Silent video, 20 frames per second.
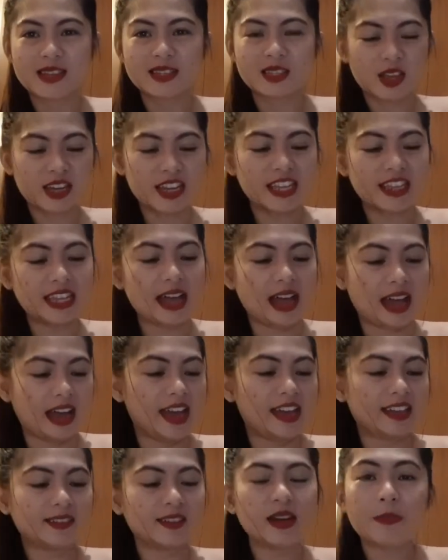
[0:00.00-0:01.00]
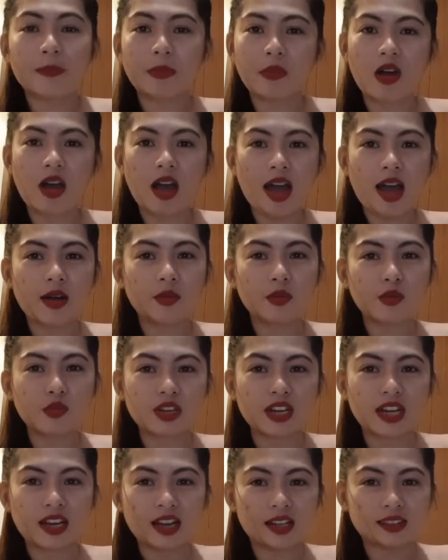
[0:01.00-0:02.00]
So, ayan na. Ito na po ang
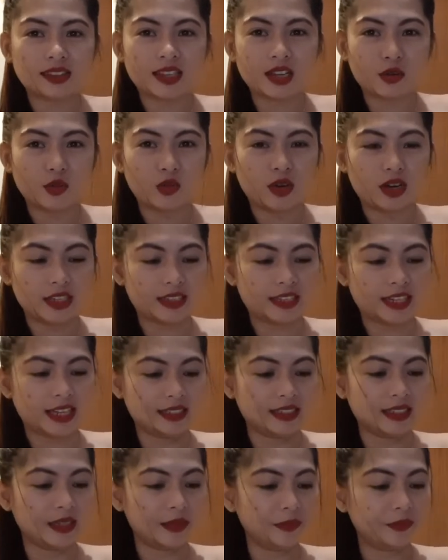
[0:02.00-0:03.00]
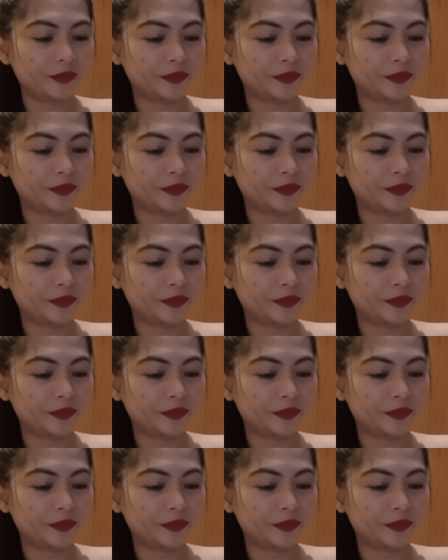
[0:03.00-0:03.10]
unang katanungan natin.